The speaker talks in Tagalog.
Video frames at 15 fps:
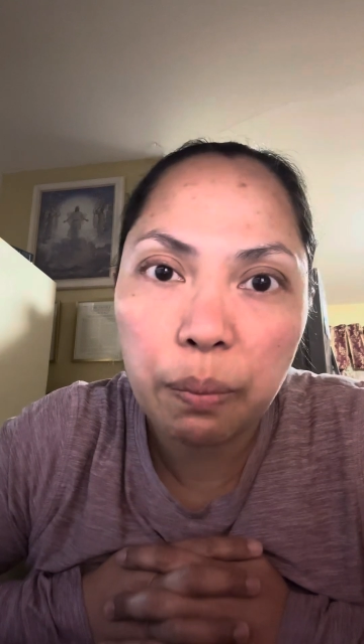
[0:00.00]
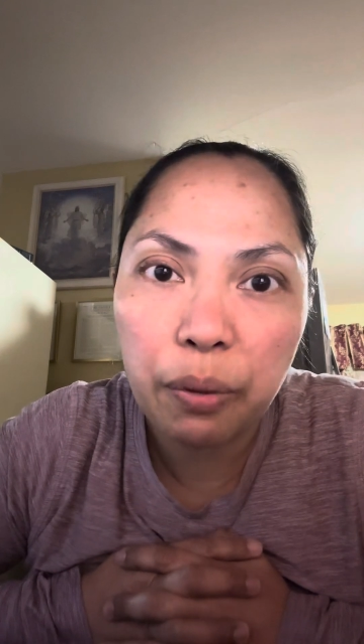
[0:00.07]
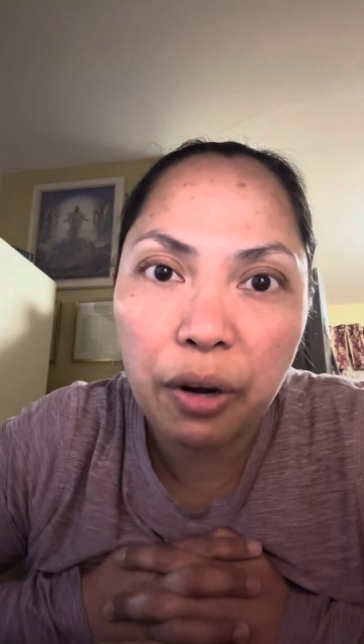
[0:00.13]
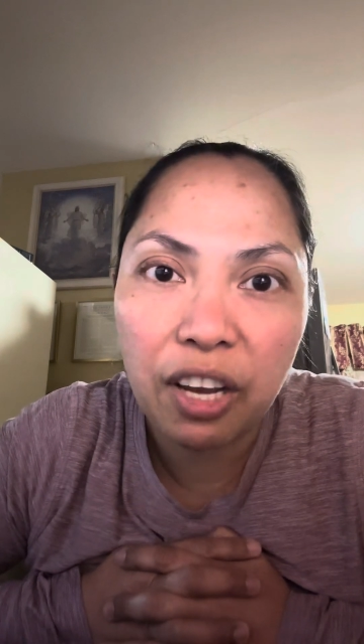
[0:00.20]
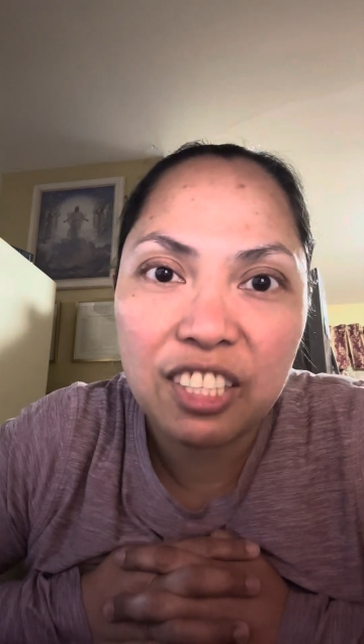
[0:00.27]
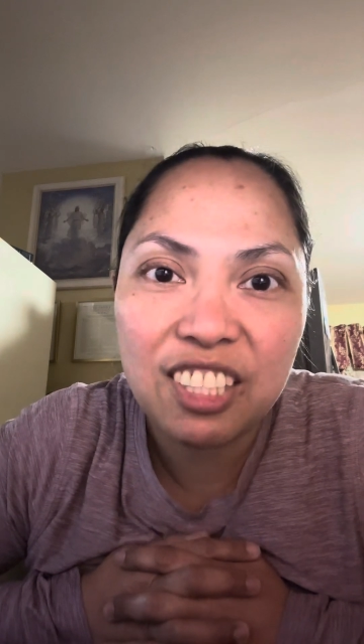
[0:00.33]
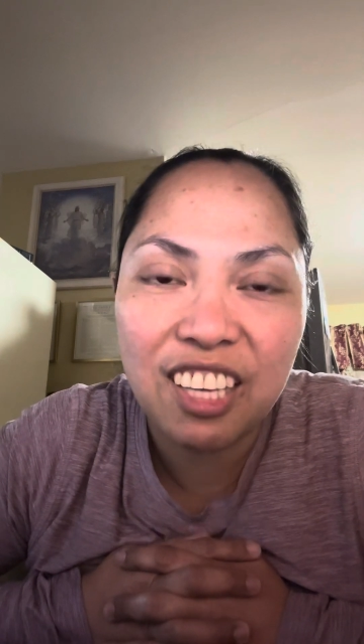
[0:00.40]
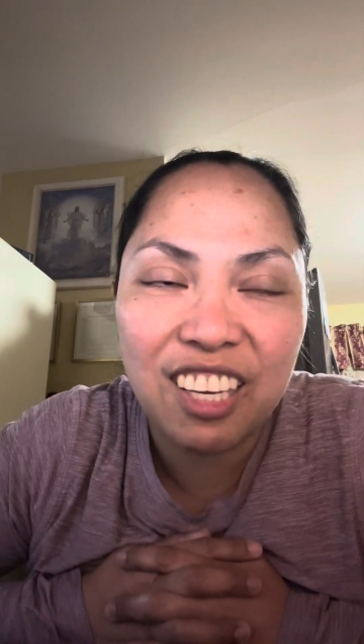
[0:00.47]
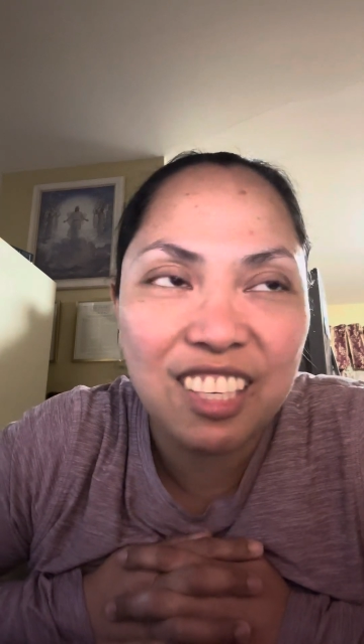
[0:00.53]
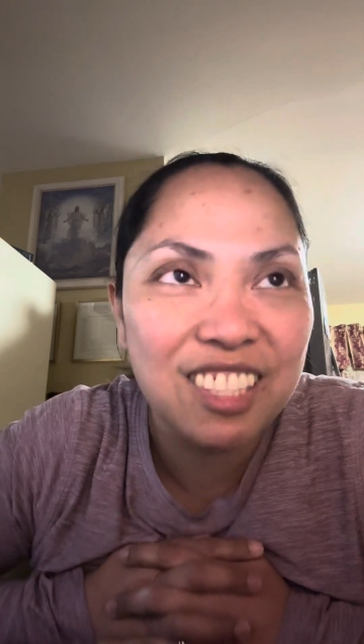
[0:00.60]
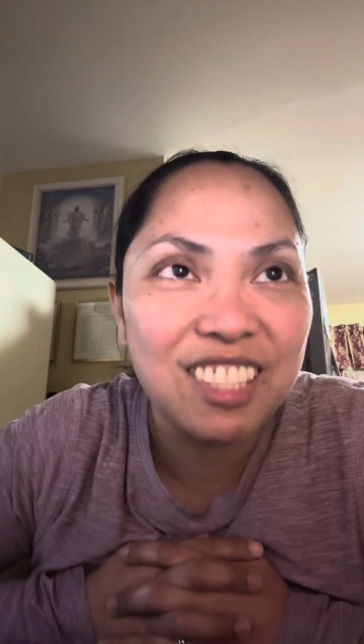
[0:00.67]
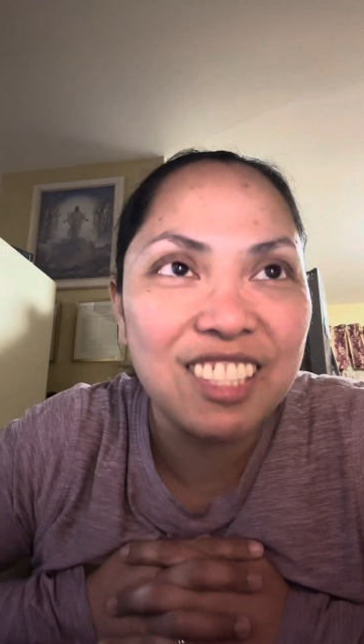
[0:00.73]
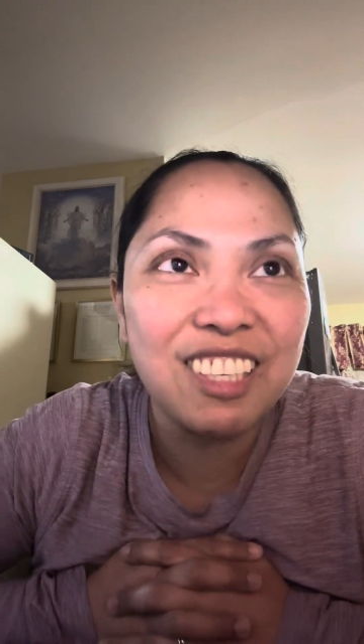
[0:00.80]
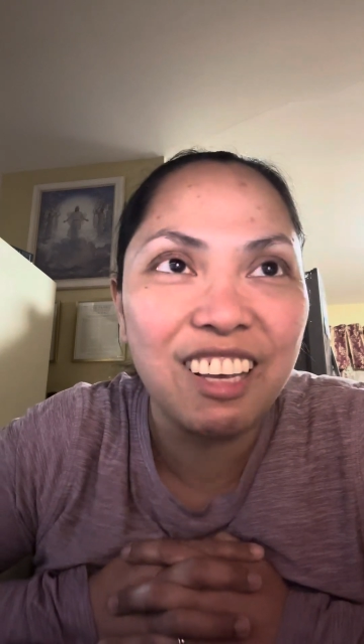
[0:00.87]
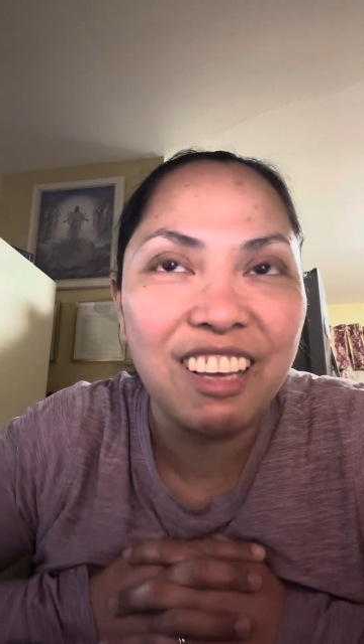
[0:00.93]

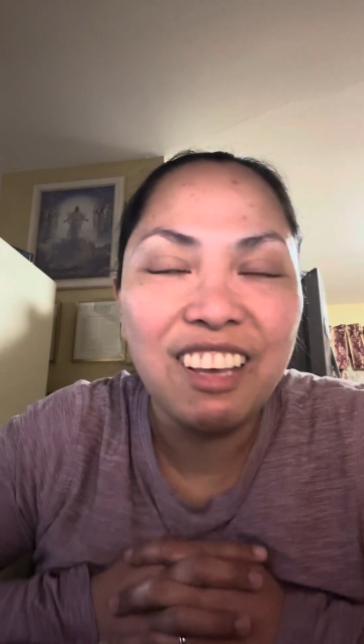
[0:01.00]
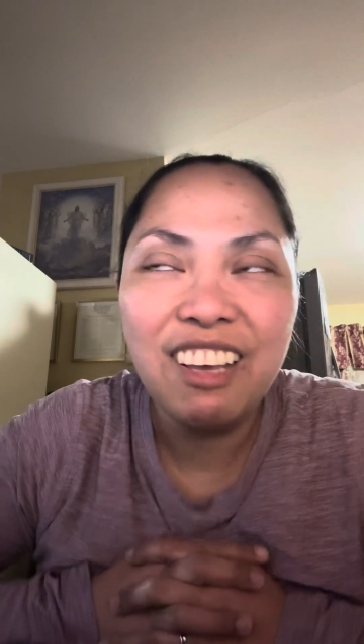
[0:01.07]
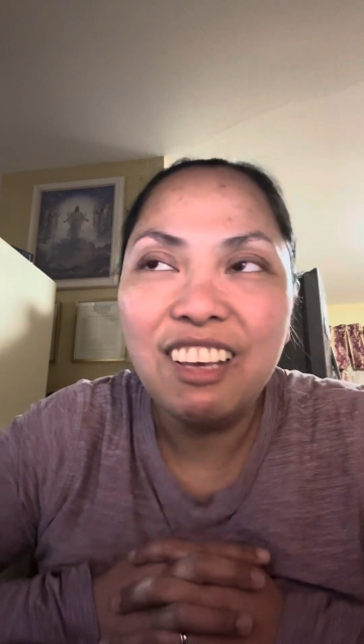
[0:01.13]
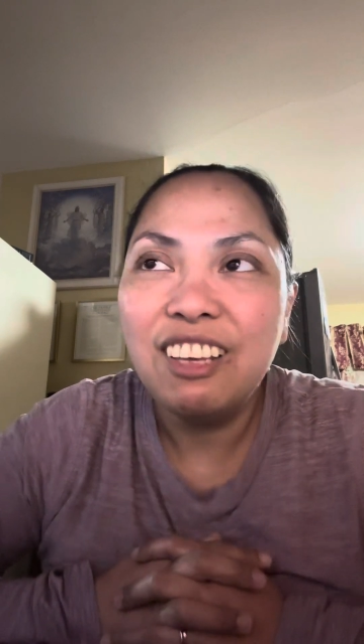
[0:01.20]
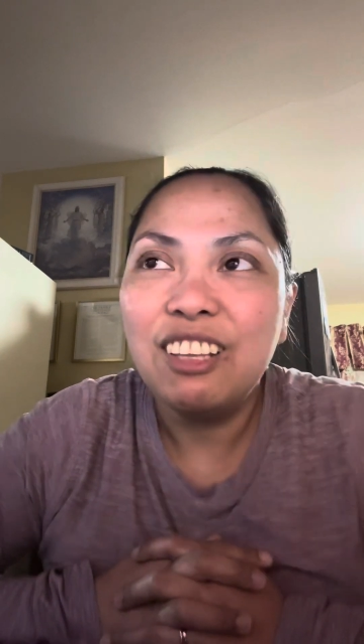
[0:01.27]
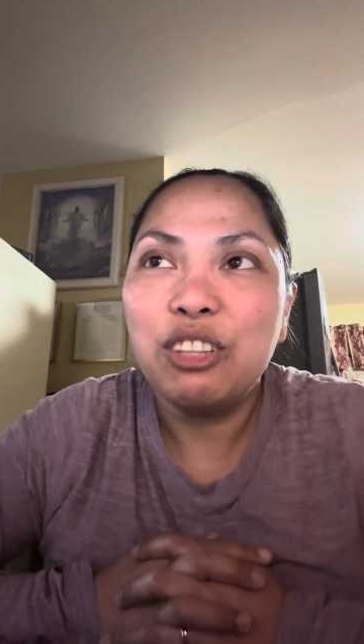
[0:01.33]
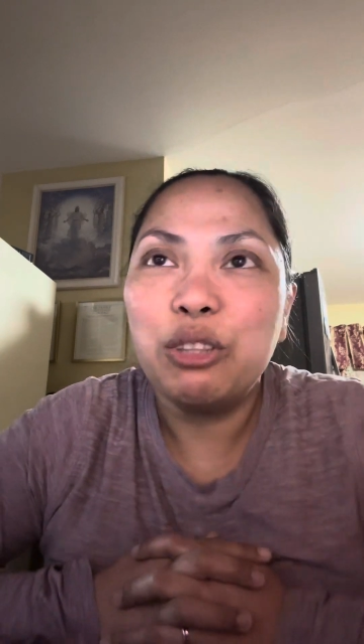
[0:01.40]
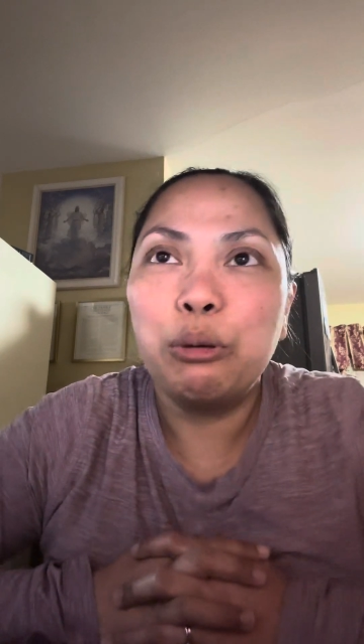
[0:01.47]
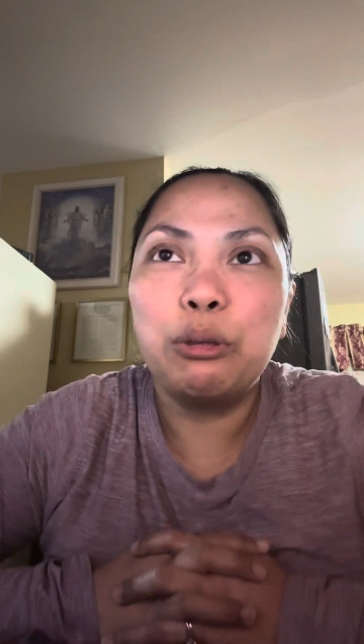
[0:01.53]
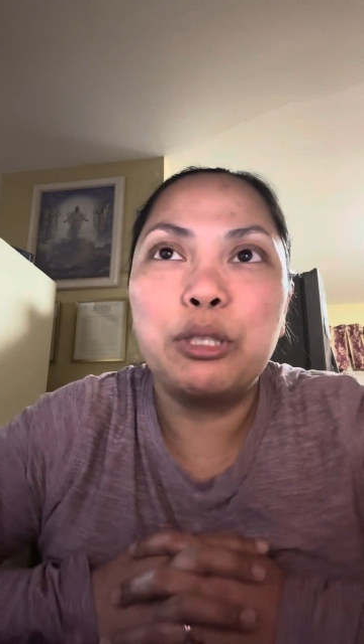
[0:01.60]
process tungod